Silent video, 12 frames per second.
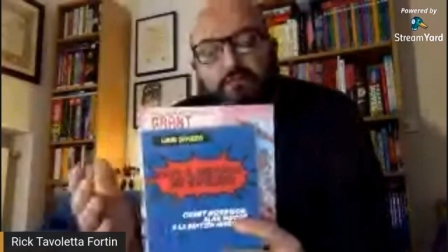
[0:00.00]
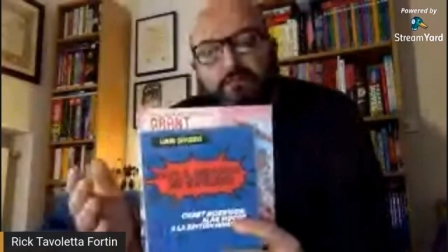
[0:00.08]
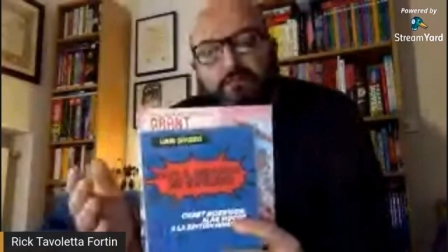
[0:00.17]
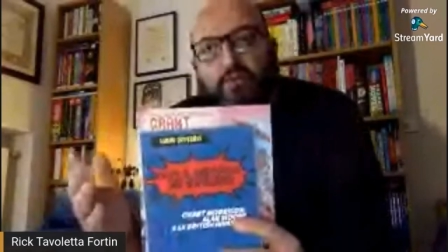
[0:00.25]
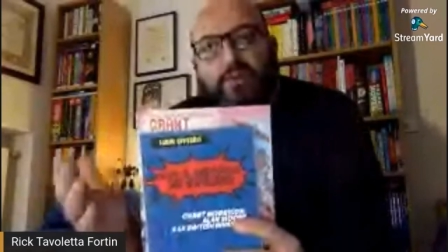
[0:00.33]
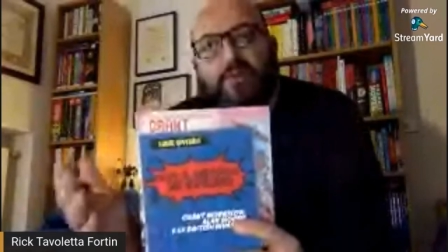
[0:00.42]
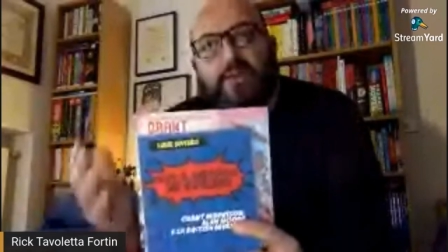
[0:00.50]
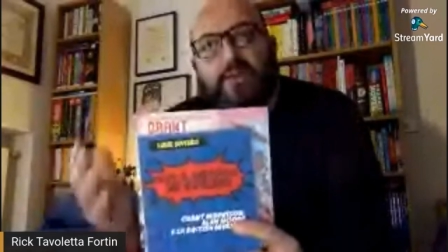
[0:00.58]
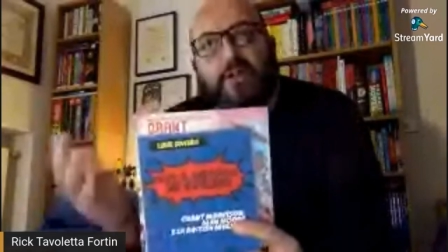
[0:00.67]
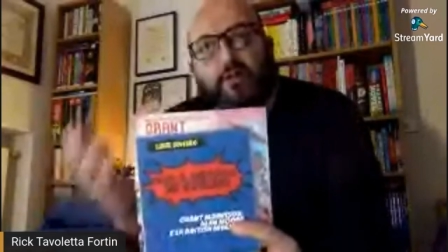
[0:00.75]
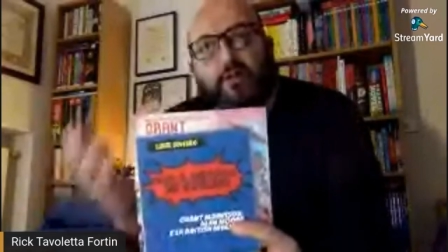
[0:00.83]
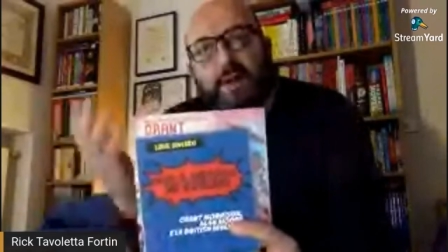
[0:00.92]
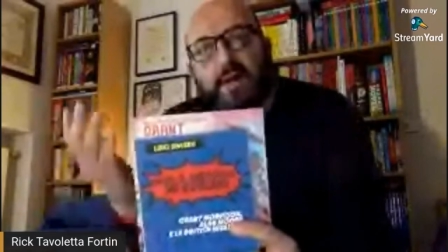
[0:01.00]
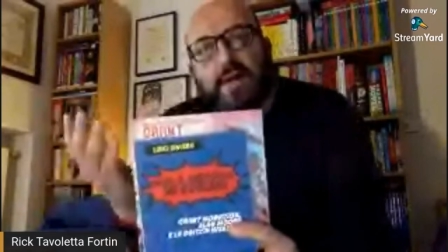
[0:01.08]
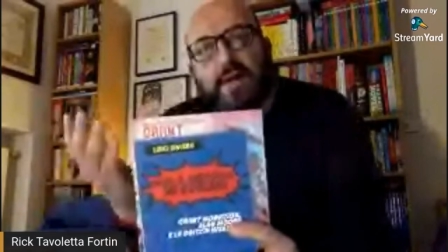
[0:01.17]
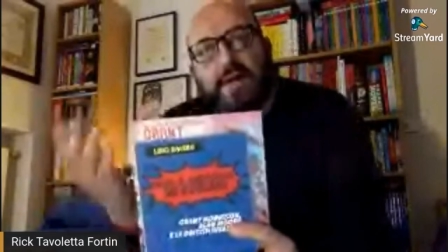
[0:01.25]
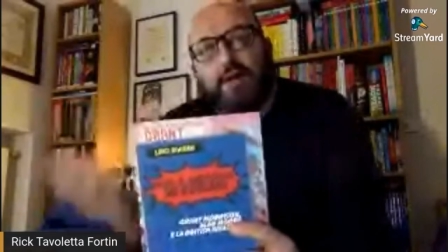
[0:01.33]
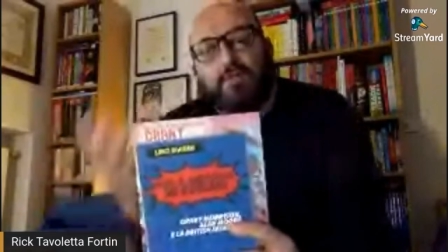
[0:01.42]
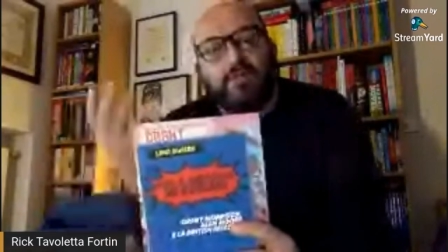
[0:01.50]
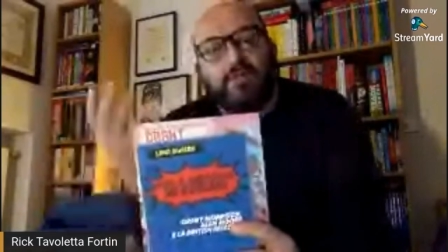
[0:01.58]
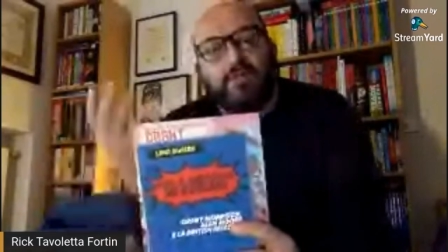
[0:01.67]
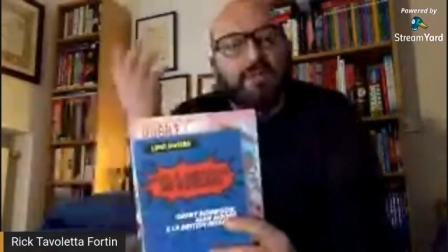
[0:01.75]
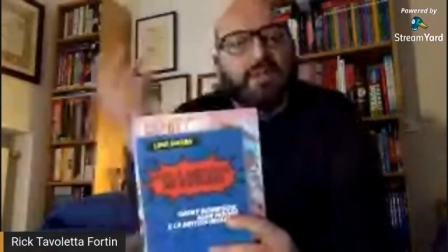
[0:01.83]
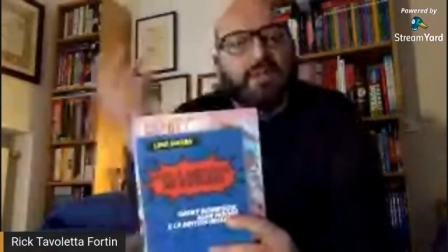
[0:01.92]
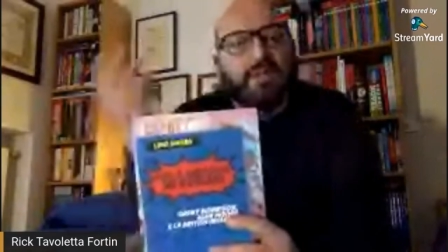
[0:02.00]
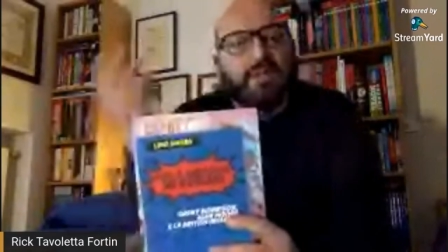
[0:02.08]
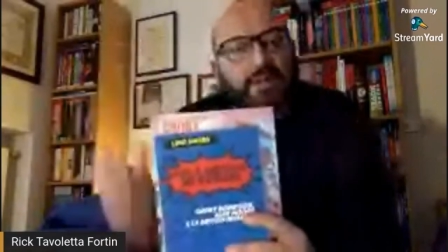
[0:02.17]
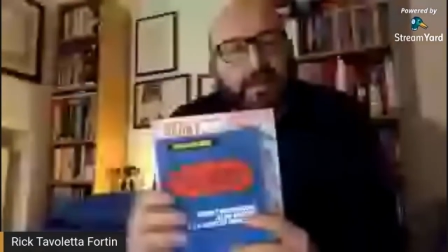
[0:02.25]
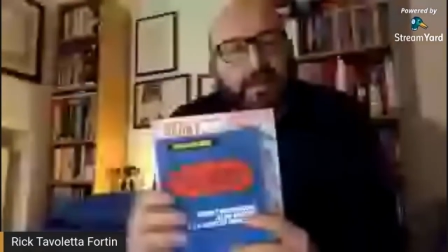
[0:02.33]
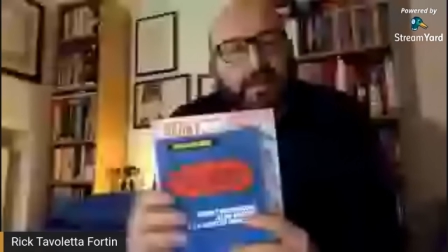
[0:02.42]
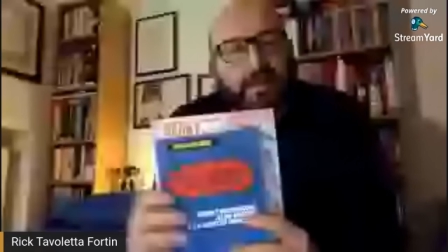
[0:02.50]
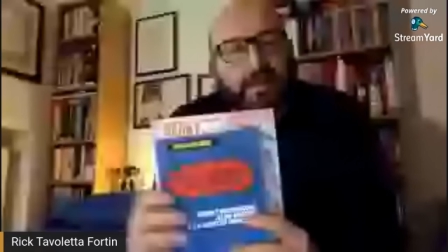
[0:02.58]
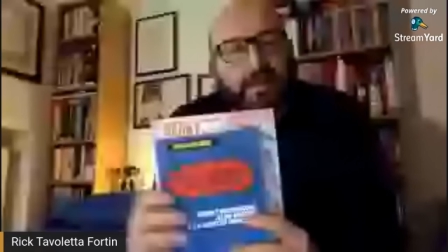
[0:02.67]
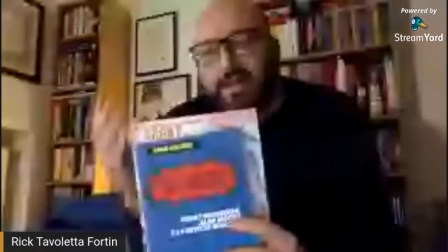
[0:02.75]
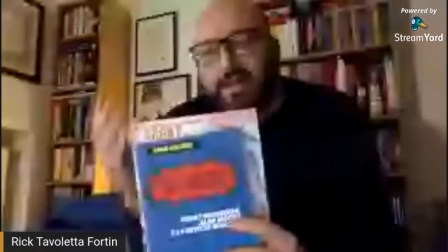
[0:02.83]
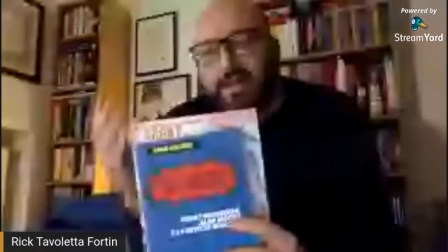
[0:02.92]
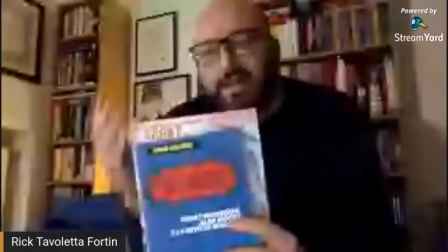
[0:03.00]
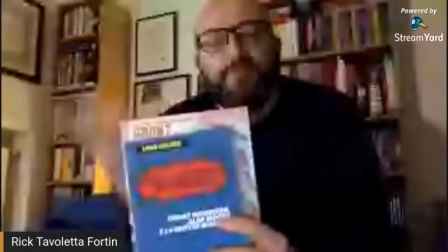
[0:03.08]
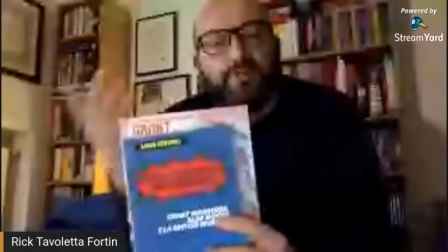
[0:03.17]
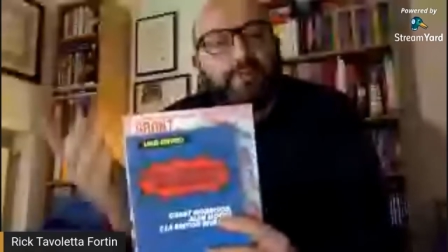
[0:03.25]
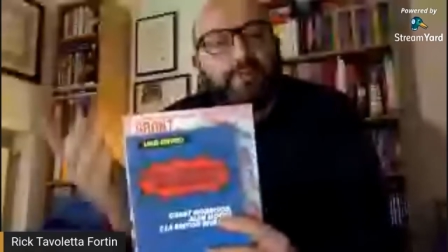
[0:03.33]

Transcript: vengono, definite come capostipiti del, del, rinascimento